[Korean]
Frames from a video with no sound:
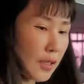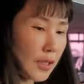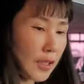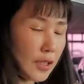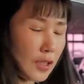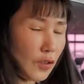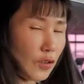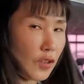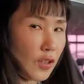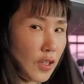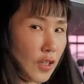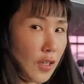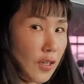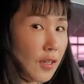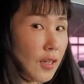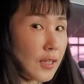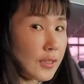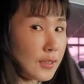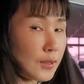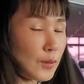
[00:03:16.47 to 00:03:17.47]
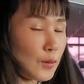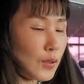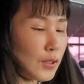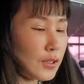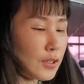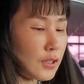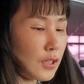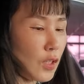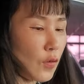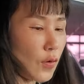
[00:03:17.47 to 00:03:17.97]
네, 이렇게 안쪽에
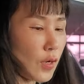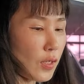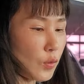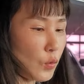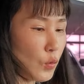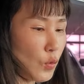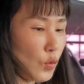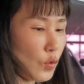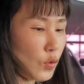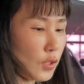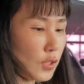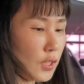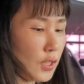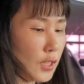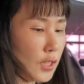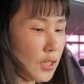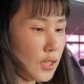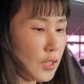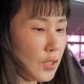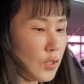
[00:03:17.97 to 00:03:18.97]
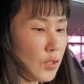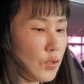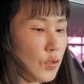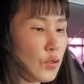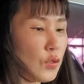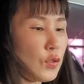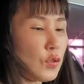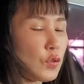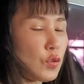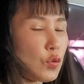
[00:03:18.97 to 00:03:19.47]
들어왔고 키
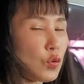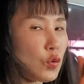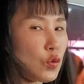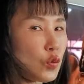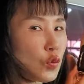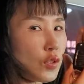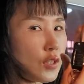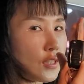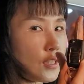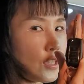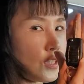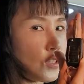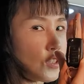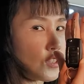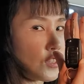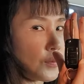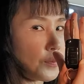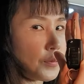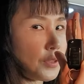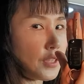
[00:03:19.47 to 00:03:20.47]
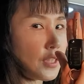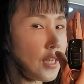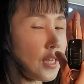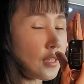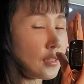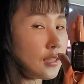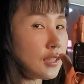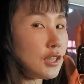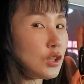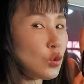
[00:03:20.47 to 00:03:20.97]
이렇게
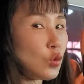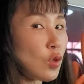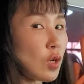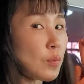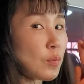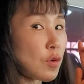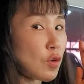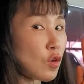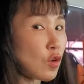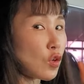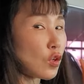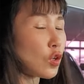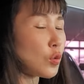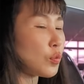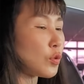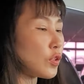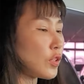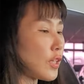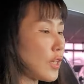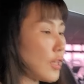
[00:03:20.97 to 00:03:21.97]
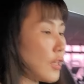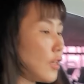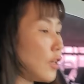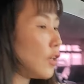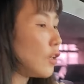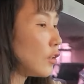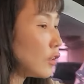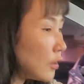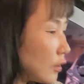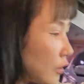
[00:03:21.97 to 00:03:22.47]
생겼습니다. 시동 한번 걸어볼게요.